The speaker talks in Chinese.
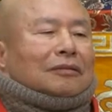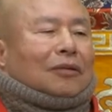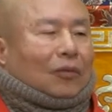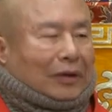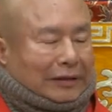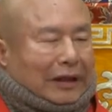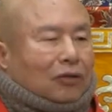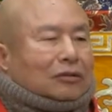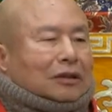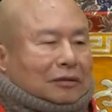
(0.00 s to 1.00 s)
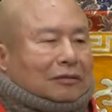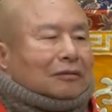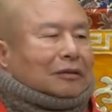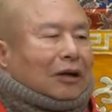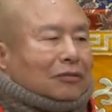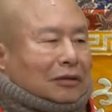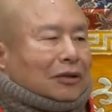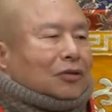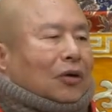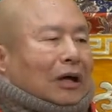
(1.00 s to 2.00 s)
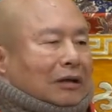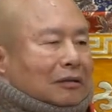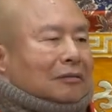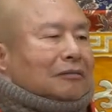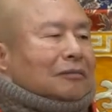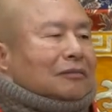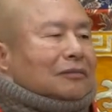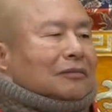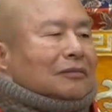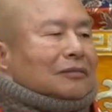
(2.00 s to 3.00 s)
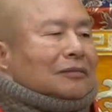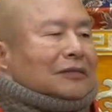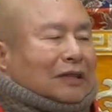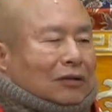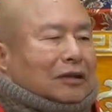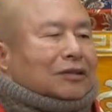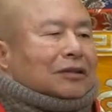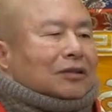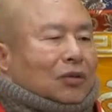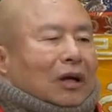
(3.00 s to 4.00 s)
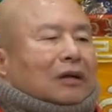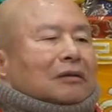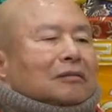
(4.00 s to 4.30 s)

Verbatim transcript: 我会咬你，咬你的床，叫你起床。